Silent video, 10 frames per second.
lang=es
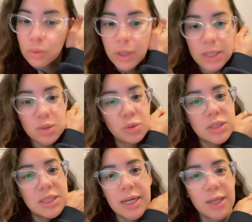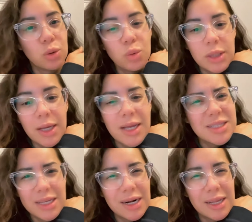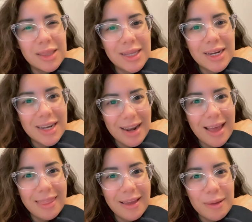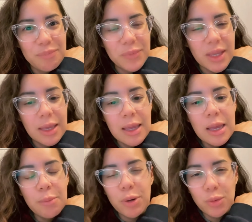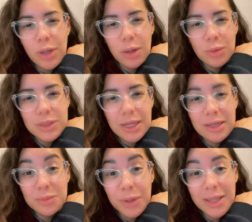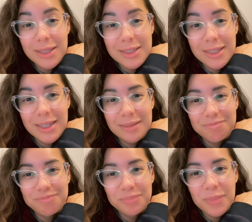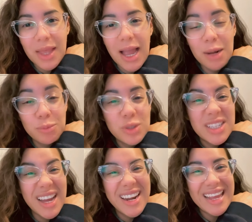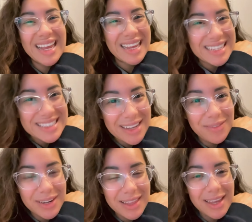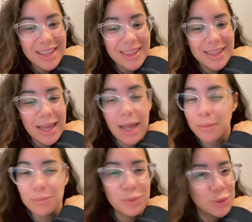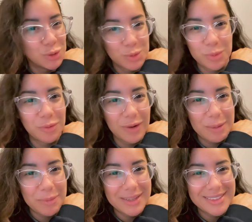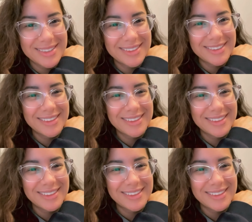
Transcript: corazón sin que tú tengas que rendir nada. Pero una cosa les voy a decir, al buscar esa verdad hay muchos problemas.